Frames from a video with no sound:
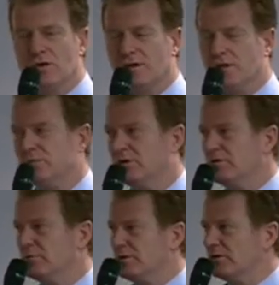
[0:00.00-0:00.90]
eben
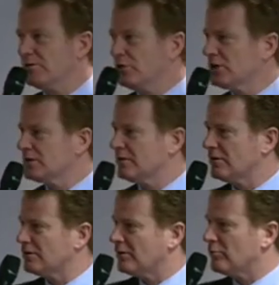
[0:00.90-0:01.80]
dann wirklich
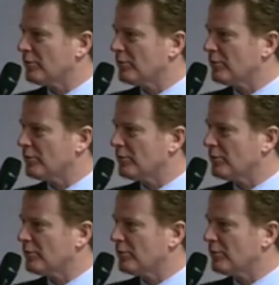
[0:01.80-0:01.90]
sagen kann,